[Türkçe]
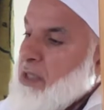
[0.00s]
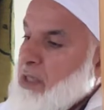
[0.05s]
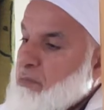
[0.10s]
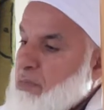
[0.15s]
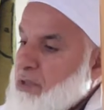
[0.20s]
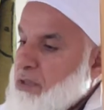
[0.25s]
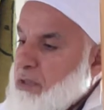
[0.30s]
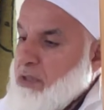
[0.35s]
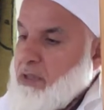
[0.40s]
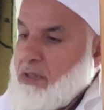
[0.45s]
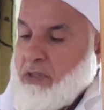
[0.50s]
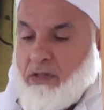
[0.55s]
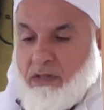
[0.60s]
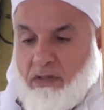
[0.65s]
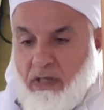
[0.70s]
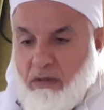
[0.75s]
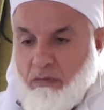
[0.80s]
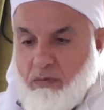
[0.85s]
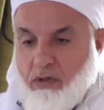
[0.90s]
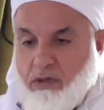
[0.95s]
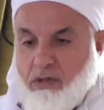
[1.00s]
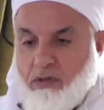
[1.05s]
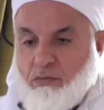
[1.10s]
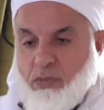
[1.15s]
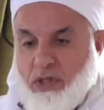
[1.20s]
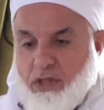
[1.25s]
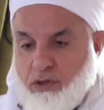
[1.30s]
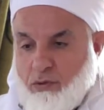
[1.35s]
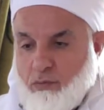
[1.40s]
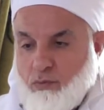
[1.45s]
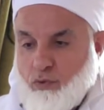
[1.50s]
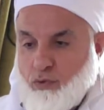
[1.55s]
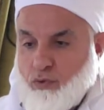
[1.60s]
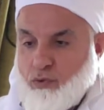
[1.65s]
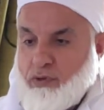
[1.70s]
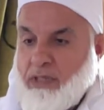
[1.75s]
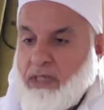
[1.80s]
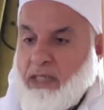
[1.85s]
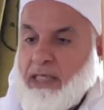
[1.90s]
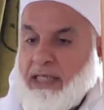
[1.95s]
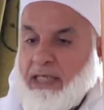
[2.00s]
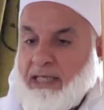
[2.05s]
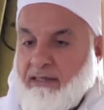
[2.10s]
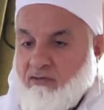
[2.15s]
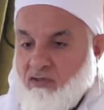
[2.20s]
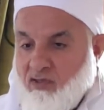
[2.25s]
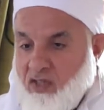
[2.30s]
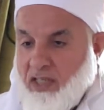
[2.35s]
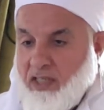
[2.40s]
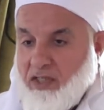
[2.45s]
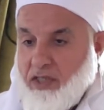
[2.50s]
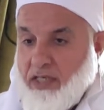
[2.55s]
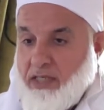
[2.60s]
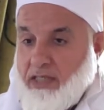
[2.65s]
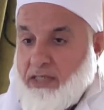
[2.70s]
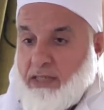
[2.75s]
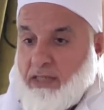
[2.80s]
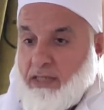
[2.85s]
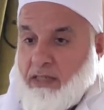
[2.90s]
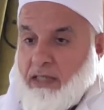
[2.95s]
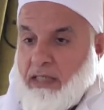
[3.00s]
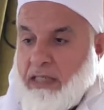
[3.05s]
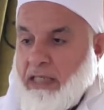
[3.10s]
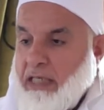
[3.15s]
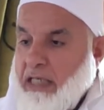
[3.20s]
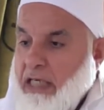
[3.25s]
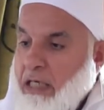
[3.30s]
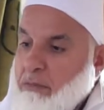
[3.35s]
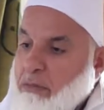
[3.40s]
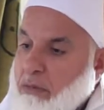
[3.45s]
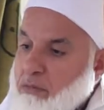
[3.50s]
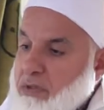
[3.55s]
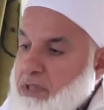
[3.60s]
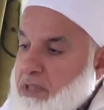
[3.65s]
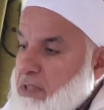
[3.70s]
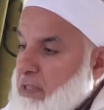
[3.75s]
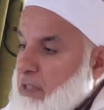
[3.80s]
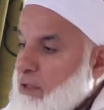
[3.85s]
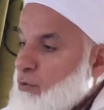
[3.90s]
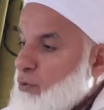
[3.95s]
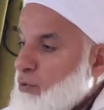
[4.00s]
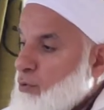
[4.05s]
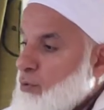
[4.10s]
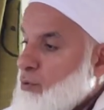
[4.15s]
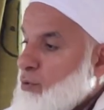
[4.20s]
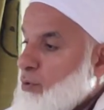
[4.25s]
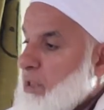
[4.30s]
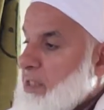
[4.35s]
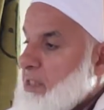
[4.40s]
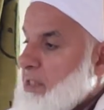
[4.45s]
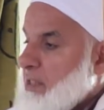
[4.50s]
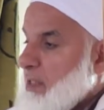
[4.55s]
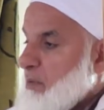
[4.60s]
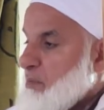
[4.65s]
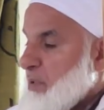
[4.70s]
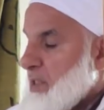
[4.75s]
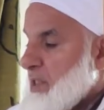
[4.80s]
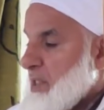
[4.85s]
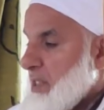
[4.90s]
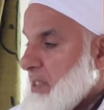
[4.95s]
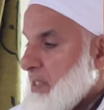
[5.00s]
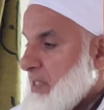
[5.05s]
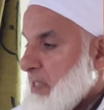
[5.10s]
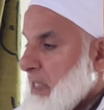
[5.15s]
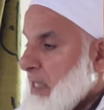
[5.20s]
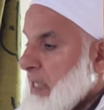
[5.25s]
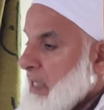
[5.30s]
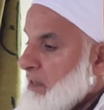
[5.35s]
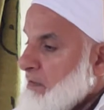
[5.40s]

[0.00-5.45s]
Tabii ki, tabii ki başım üstüne diyeceğiz ama biz yine doğru olanı yapacağız.